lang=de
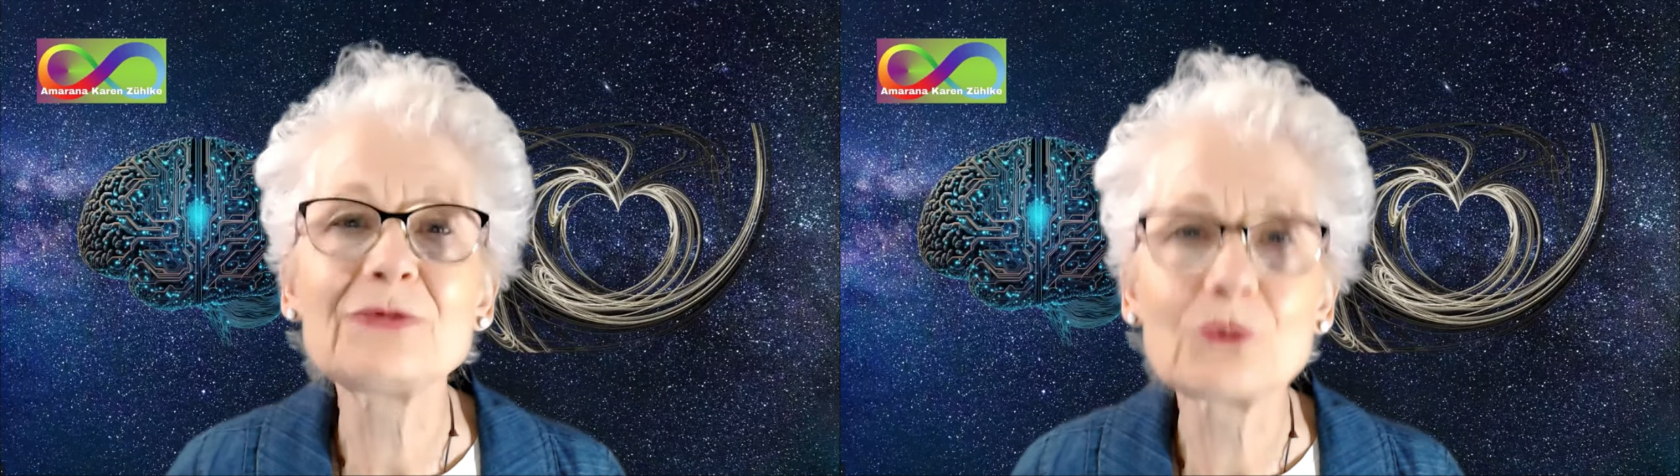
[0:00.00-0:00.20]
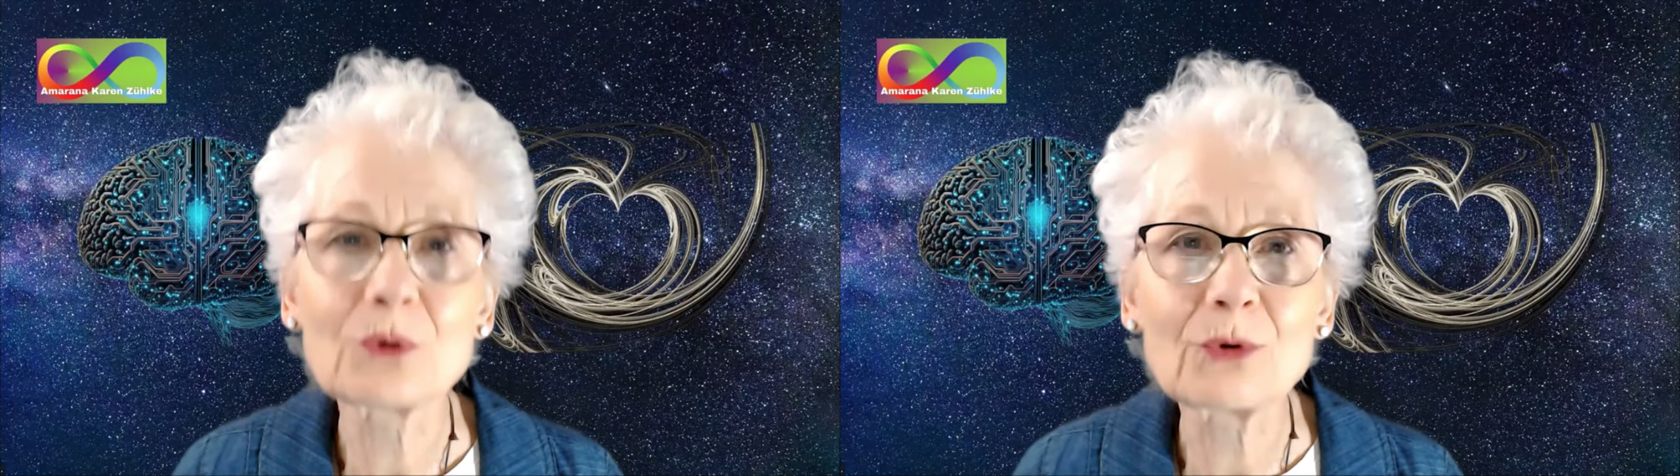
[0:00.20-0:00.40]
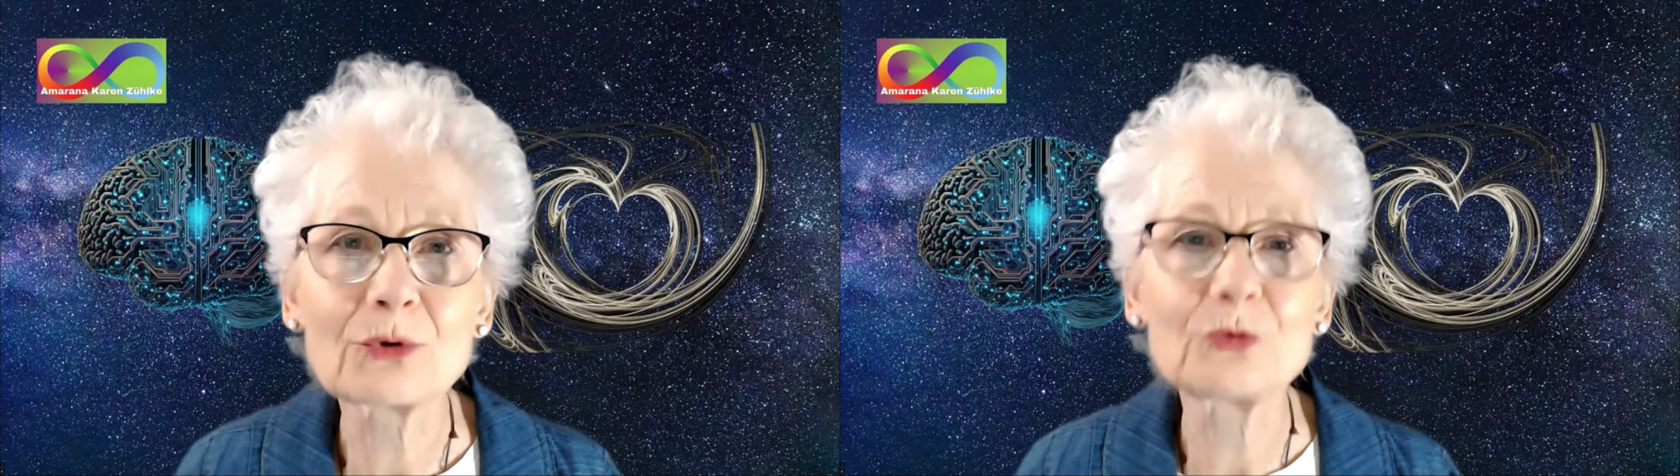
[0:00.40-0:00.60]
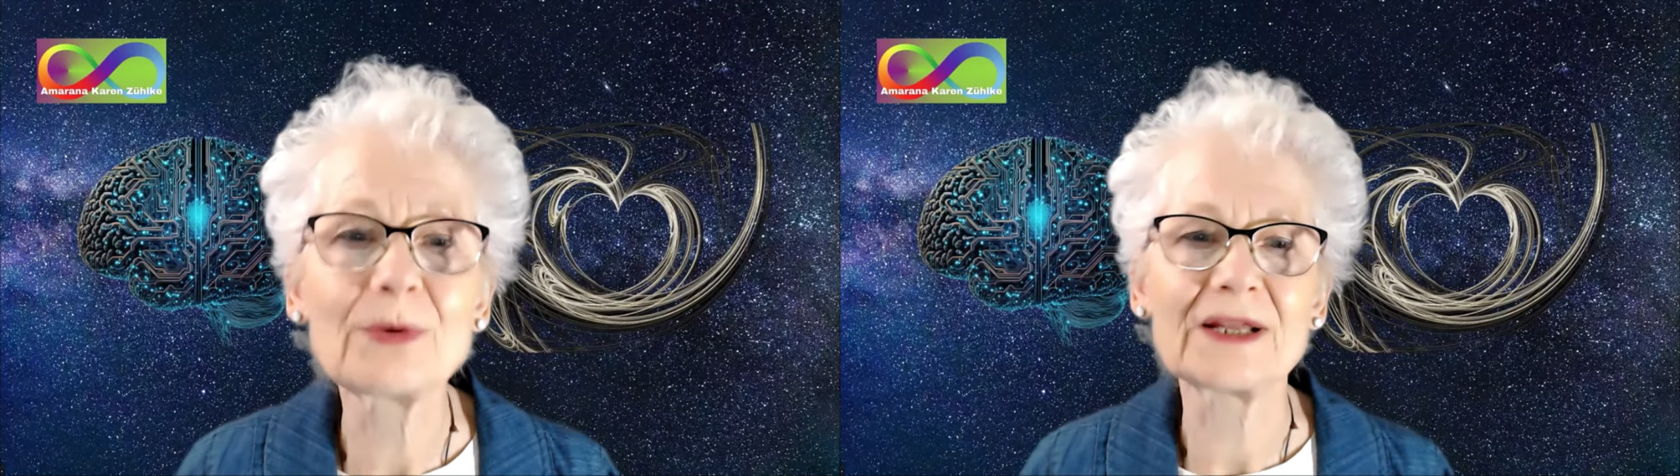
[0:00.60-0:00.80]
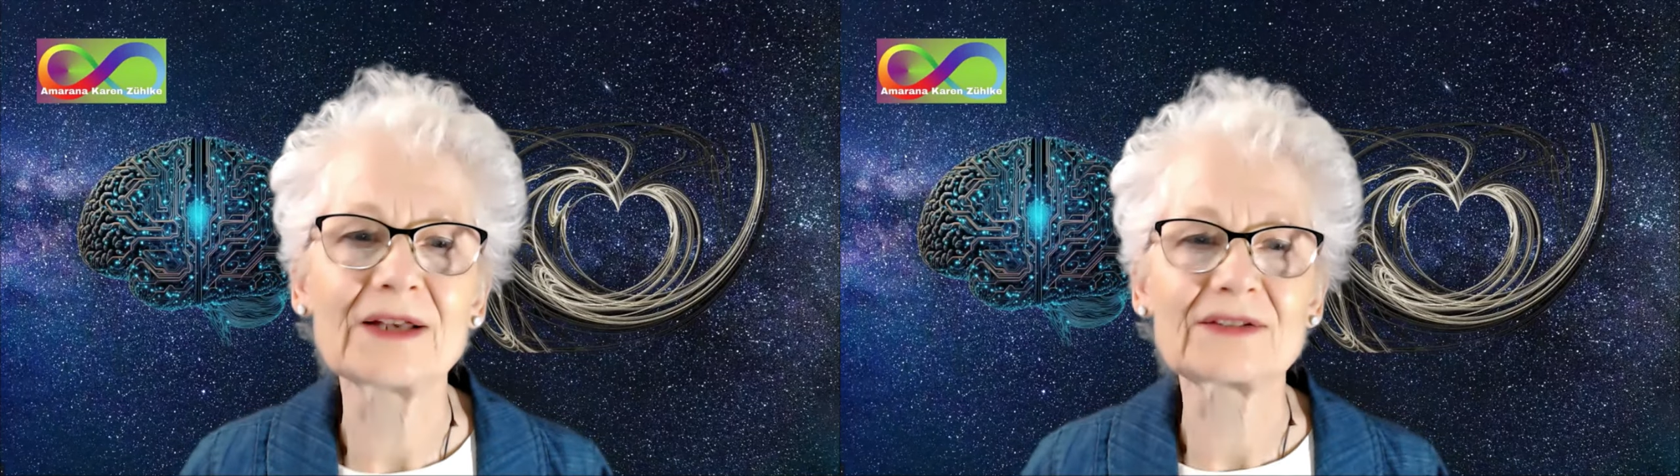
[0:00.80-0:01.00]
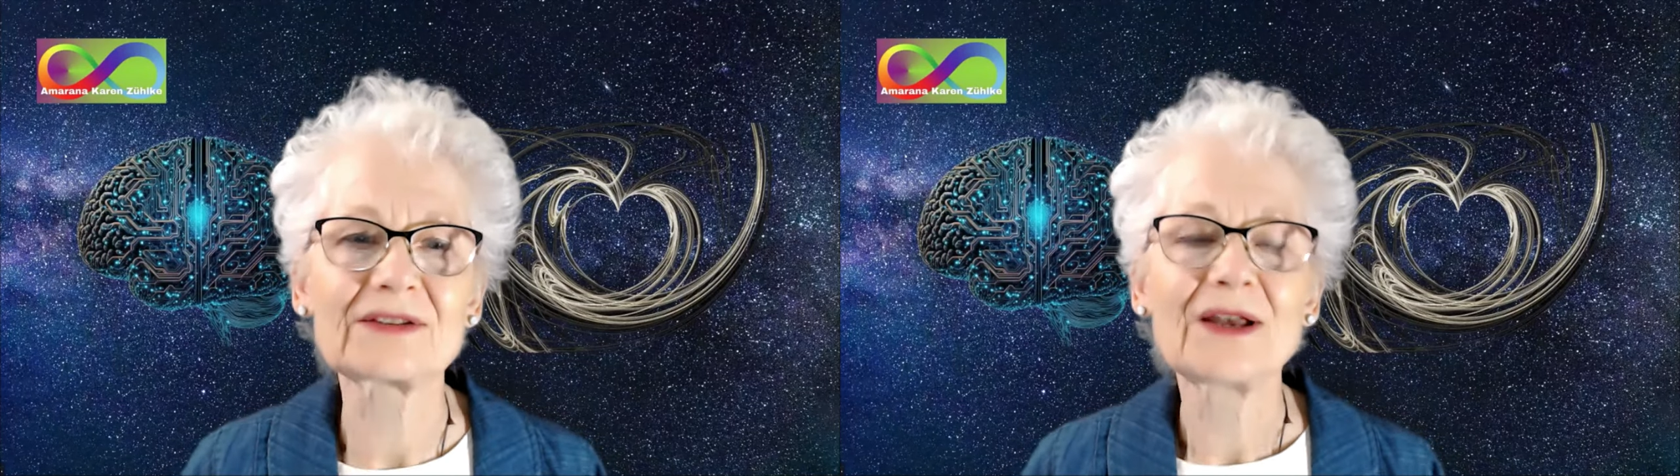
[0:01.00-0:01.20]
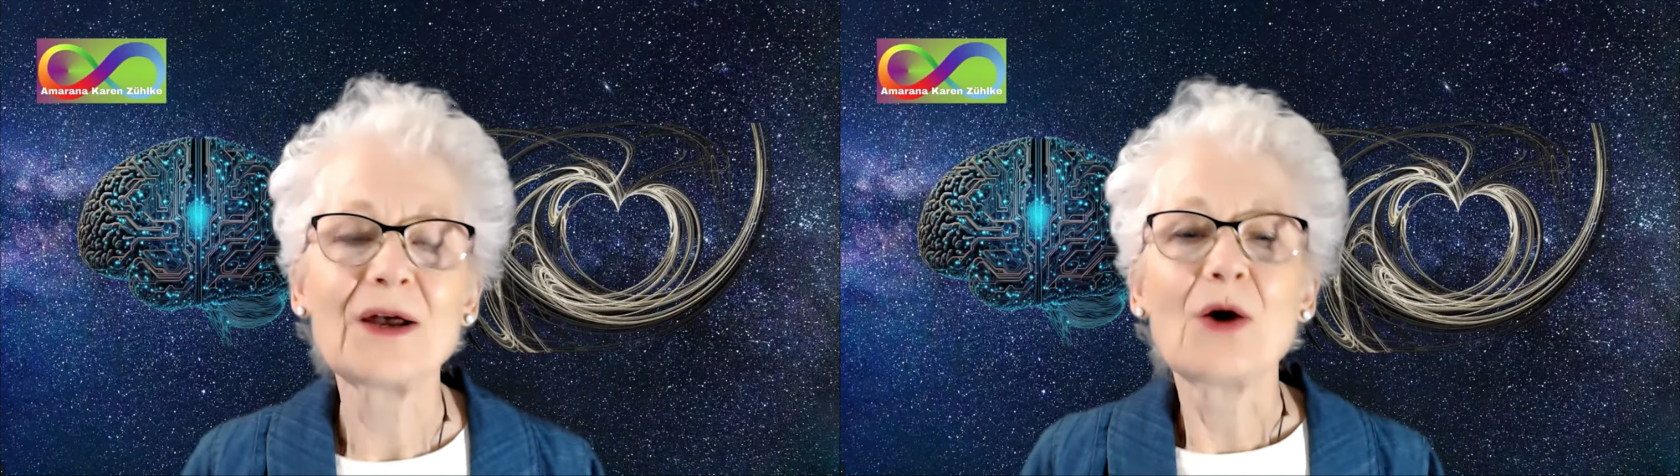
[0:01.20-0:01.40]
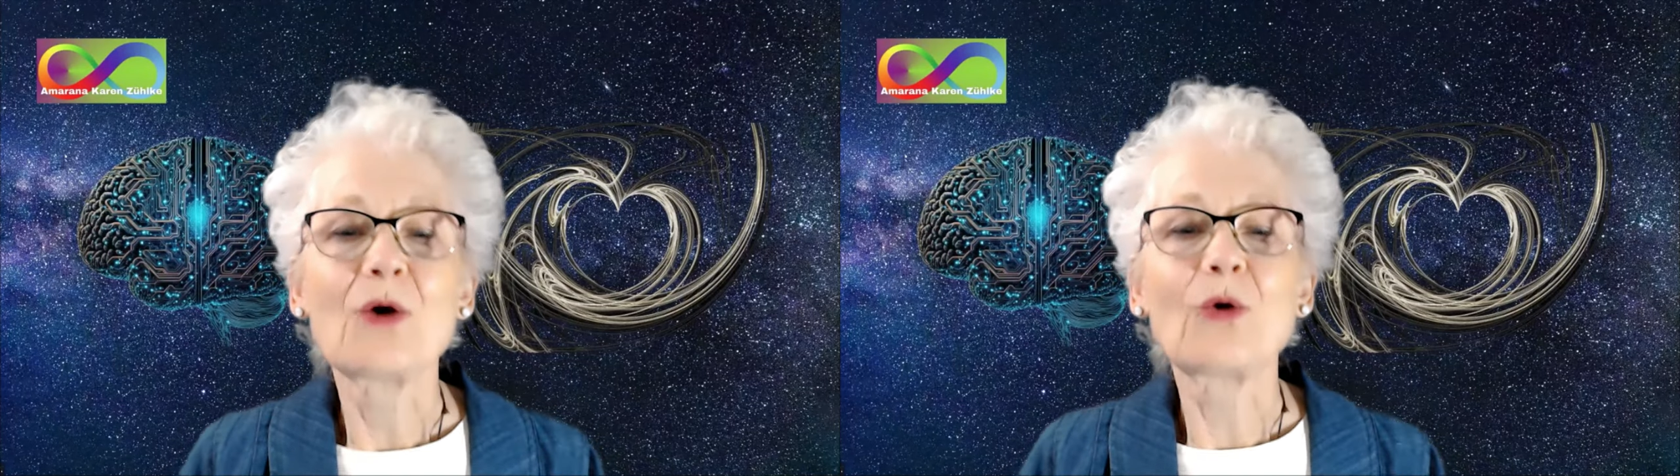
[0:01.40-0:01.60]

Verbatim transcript: die Führung überlässt